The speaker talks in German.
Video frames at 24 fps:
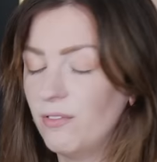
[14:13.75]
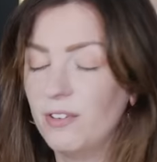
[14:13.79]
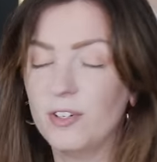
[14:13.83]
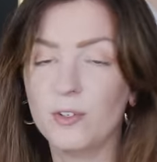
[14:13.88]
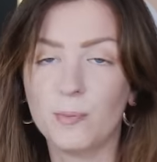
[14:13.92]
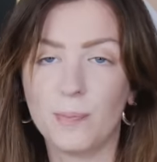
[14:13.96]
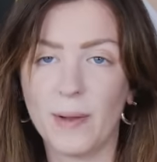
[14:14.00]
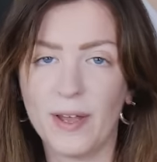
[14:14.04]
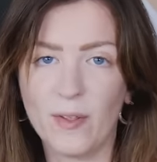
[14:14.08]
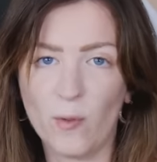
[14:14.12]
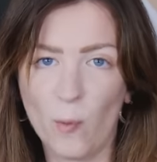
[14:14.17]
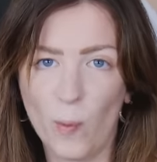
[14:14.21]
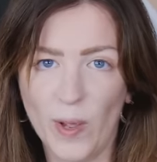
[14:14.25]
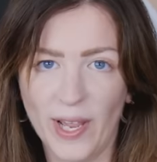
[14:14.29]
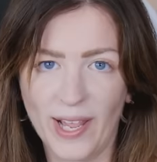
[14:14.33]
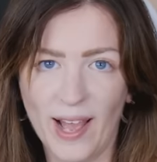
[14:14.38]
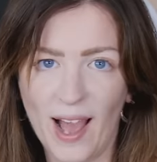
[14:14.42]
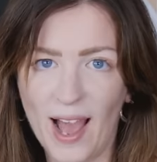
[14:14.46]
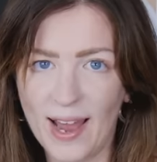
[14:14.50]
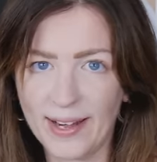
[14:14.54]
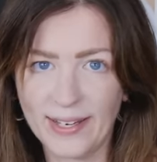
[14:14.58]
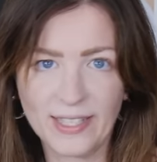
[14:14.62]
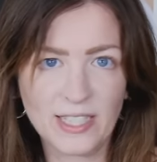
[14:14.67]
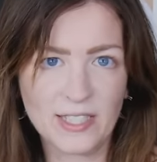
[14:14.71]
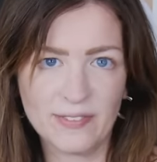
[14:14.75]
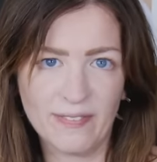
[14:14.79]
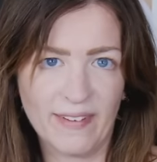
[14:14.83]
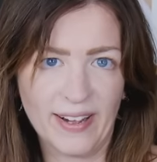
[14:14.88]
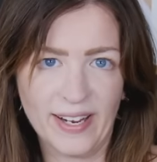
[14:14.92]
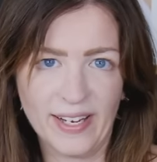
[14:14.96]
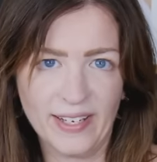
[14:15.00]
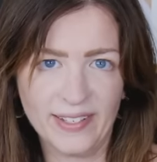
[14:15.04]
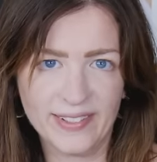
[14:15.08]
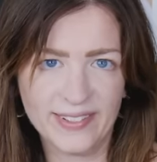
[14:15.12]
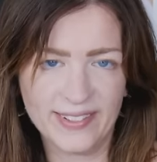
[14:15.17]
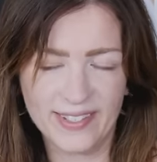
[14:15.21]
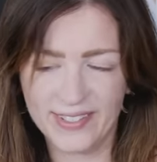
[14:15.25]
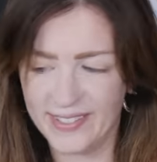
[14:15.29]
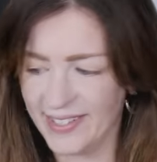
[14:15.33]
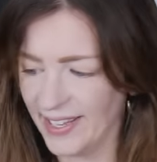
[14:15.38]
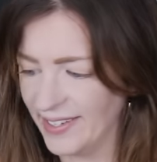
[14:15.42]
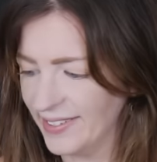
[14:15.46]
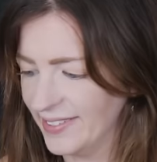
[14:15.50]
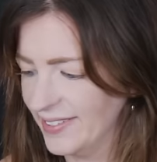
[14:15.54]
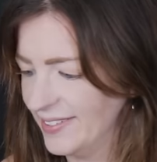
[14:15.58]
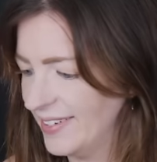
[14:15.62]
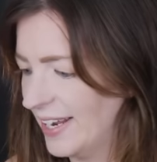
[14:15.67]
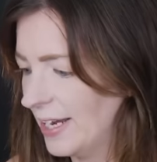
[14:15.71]
finde ich by the way gar nicht nicht weiß. Das
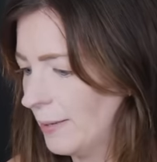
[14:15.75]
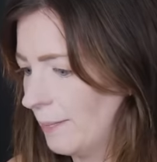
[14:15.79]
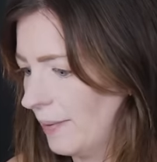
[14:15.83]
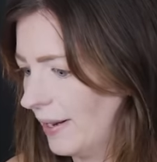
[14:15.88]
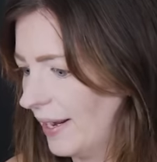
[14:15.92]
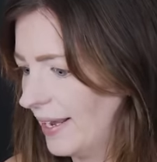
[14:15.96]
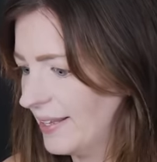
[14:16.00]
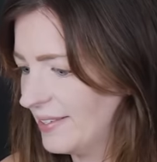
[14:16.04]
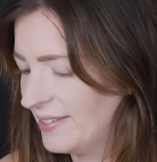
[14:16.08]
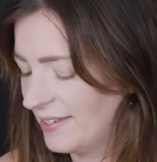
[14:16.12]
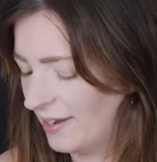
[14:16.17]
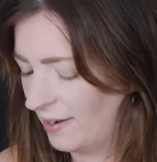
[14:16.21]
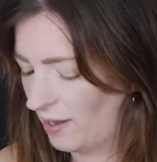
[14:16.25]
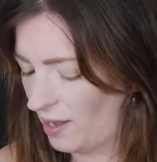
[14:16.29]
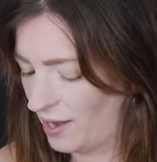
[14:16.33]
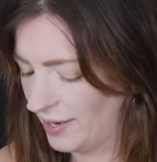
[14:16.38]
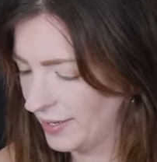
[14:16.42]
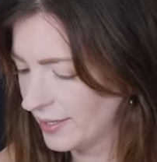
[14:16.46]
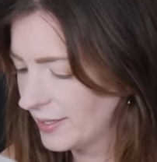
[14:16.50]
erste Date, man kennt es ja gar